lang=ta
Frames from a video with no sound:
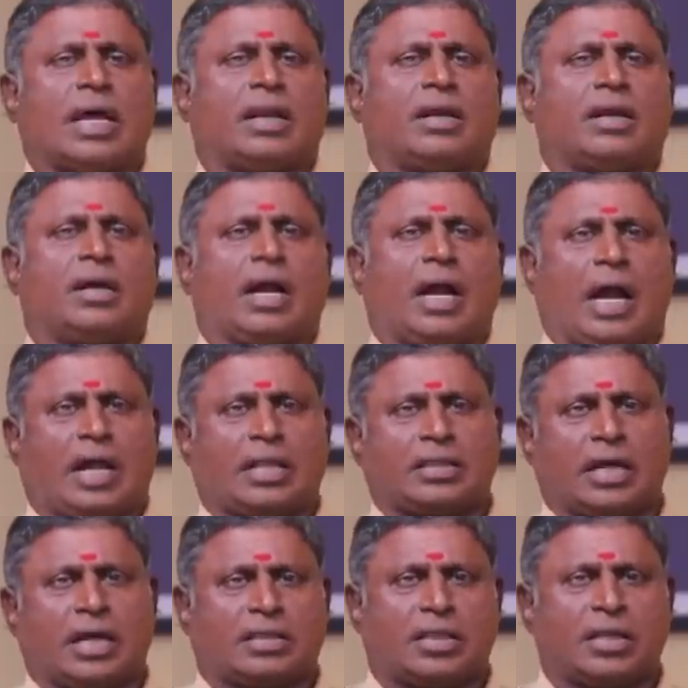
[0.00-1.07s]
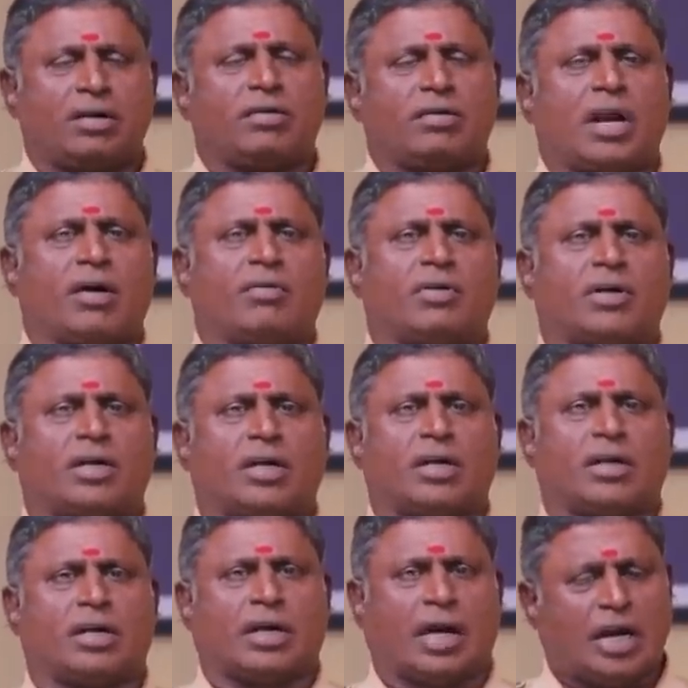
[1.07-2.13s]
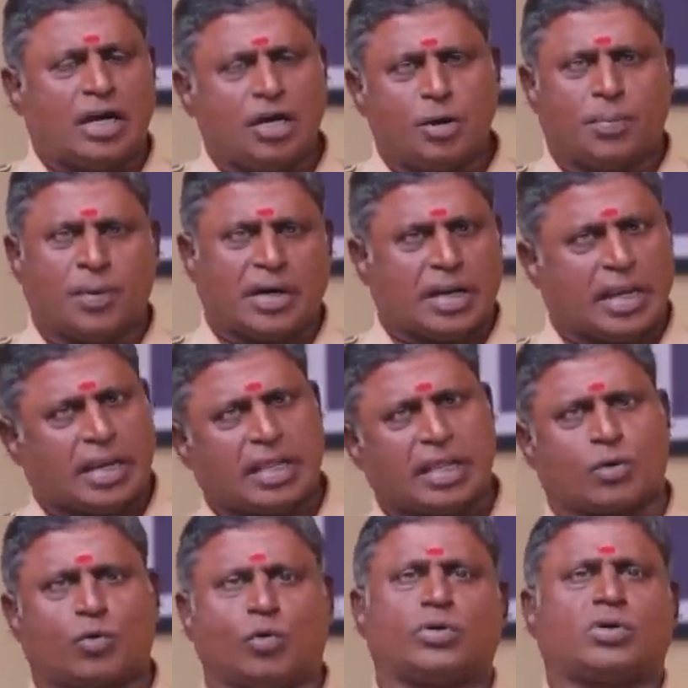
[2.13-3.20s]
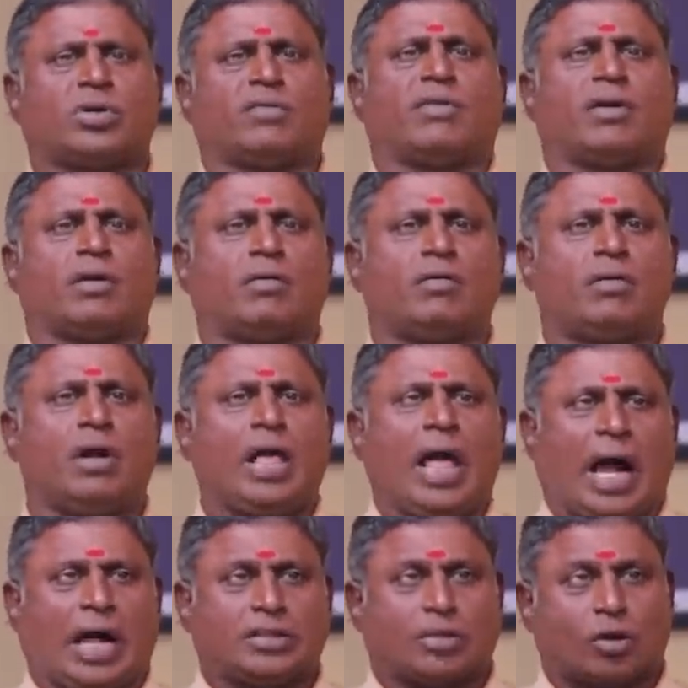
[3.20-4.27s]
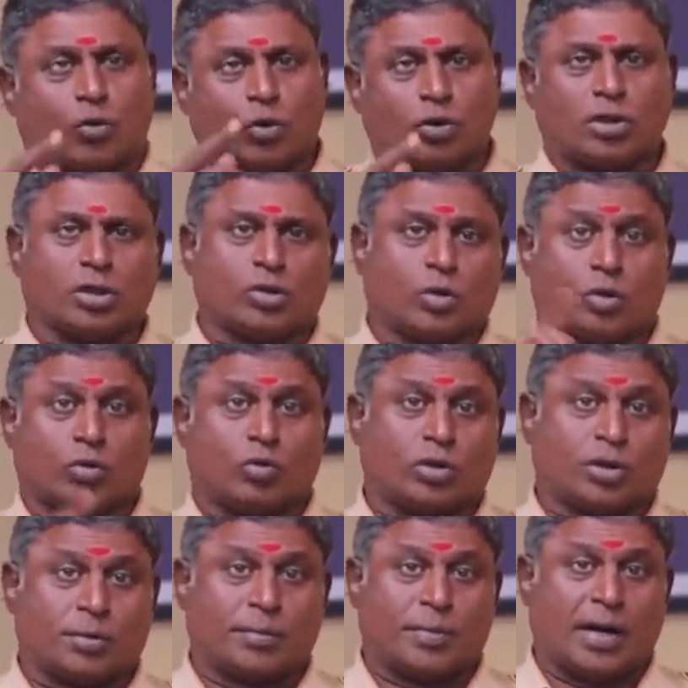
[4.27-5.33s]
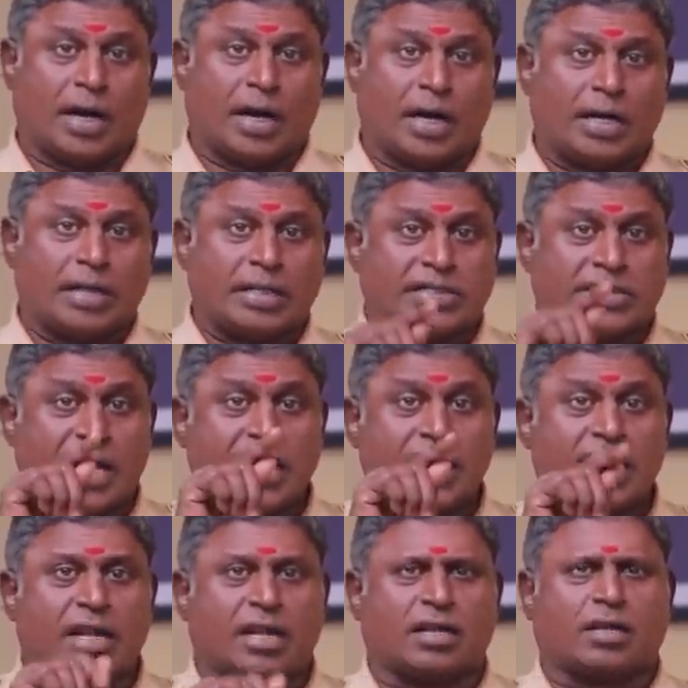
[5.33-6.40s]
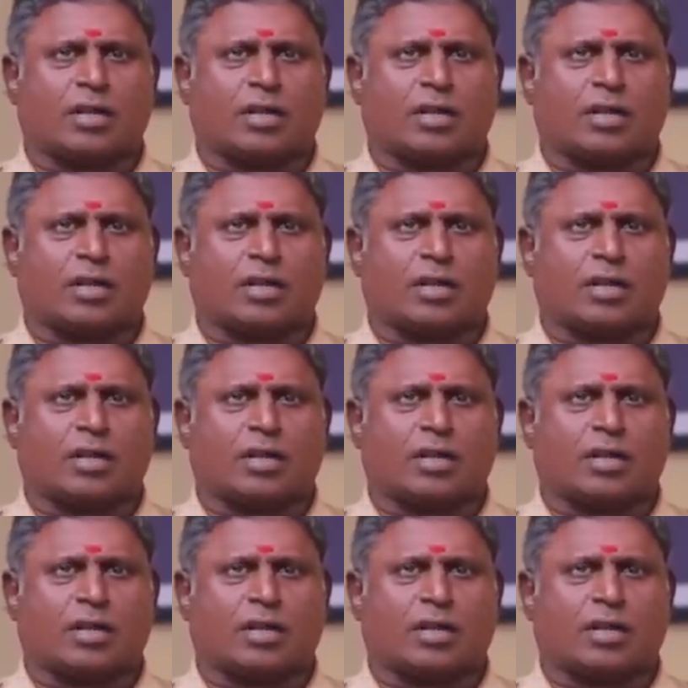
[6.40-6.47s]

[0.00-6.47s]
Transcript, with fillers: சார் அந்த திருவிழாவுக்கு கண்டிப்பா நிறைய கூட்டம் வரும் அந்த கூட்டத்தோட கூட்டமா இந்த செயின்